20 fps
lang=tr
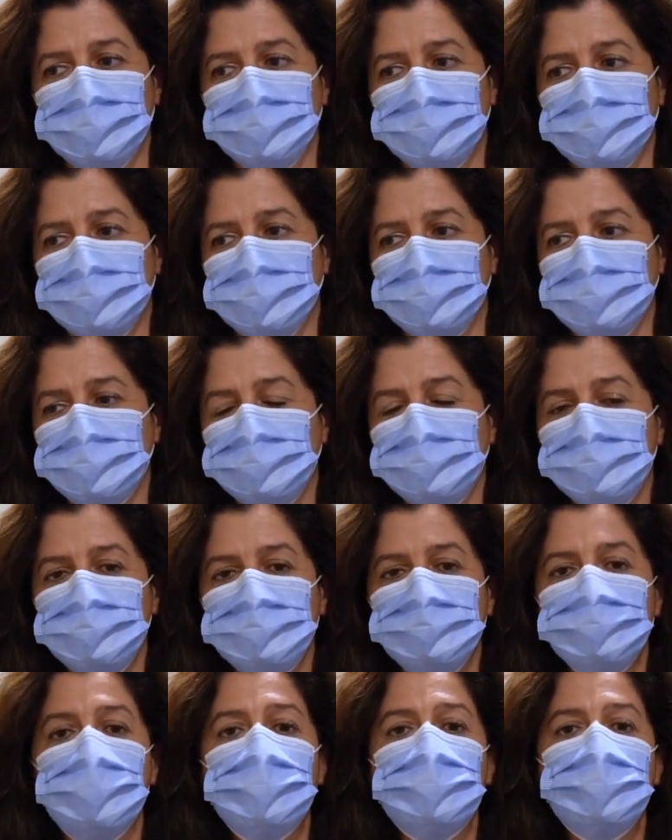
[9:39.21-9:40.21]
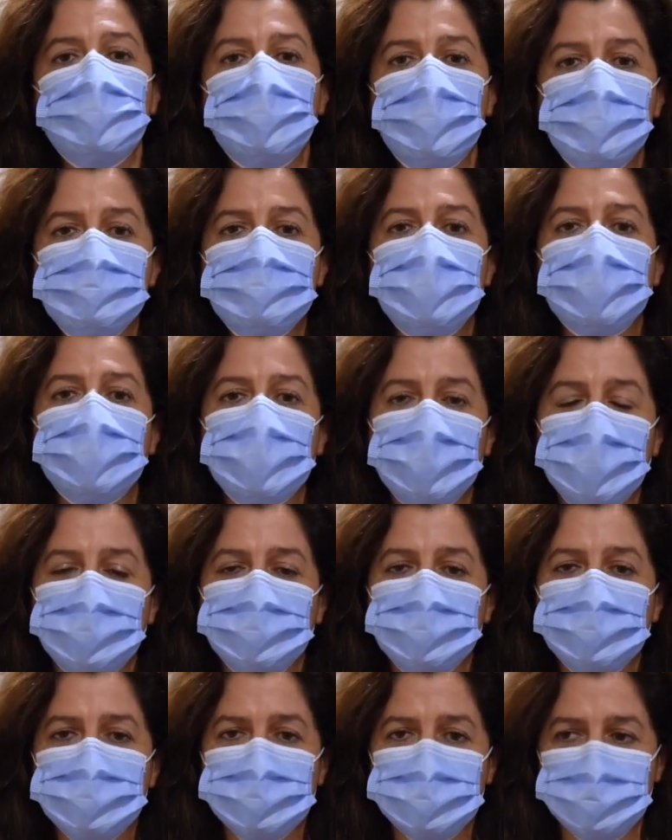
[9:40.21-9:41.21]
e, bu çok özel
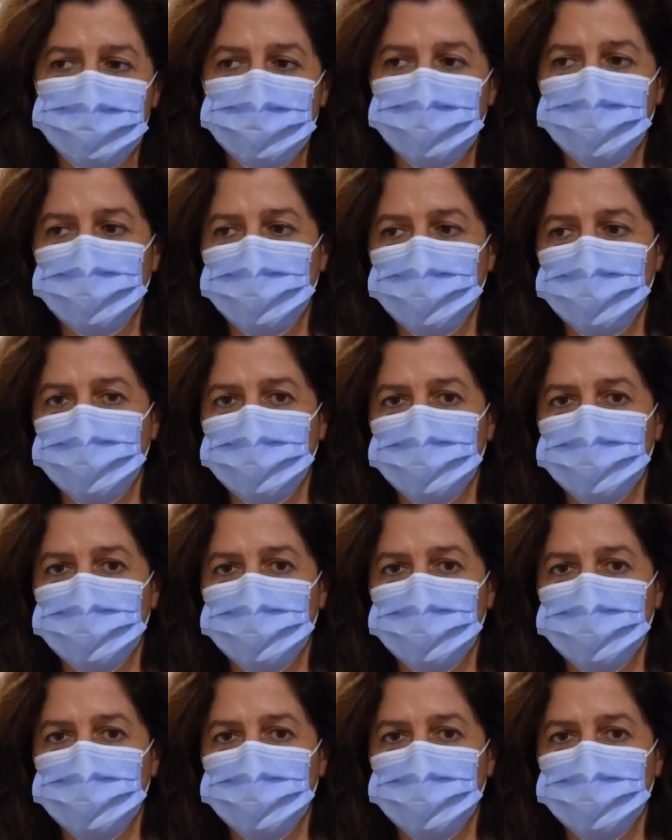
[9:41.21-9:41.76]
anlarında,